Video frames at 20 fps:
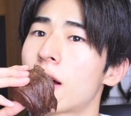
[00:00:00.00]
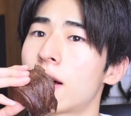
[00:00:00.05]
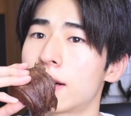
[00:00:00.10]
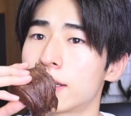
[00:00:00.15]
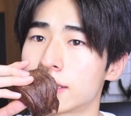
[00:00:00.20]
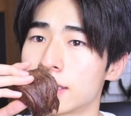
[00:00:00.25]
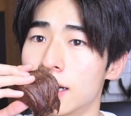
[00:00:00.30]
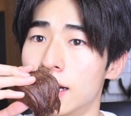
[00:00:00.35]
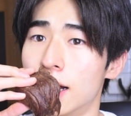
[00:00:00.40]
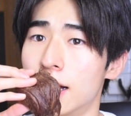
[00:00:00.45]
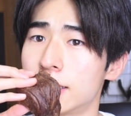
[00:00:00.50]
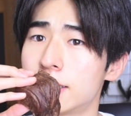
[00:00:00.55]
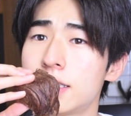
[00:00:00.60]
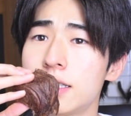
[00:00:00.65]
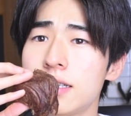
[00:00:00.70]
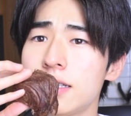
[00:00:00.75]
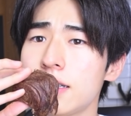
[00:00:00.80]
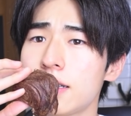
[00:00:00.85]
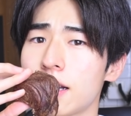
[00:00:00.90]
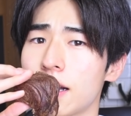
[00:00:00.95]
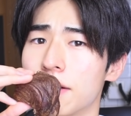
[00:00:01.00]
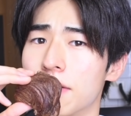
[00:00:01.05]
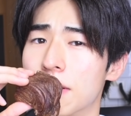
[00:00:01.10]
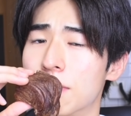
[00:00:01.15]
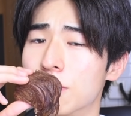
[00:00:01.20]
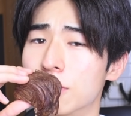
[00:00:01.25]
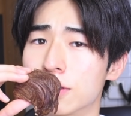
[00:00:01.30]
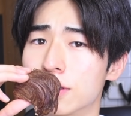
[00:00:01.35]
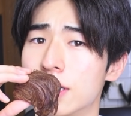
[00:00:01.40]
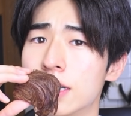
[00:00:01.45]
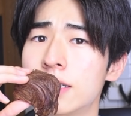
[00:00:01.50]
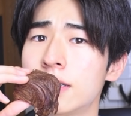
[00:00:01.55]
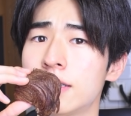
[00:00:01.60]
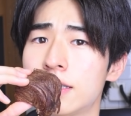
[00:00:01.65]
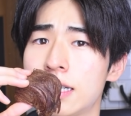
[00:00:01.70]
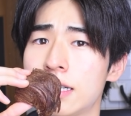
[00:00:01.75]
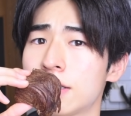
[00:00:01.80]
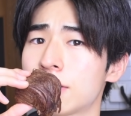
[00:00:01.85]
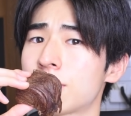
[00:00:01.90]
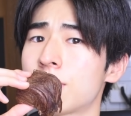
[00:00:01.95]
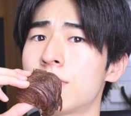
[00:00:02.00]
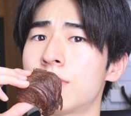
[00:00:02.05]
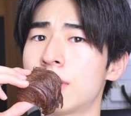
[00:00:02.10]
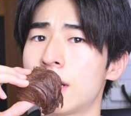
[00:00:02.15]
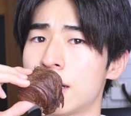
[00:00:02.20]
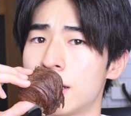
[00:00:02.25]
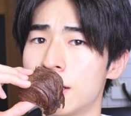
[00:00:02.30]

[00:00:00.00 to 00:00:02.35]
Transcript: からさ、味自体はもう全然そんな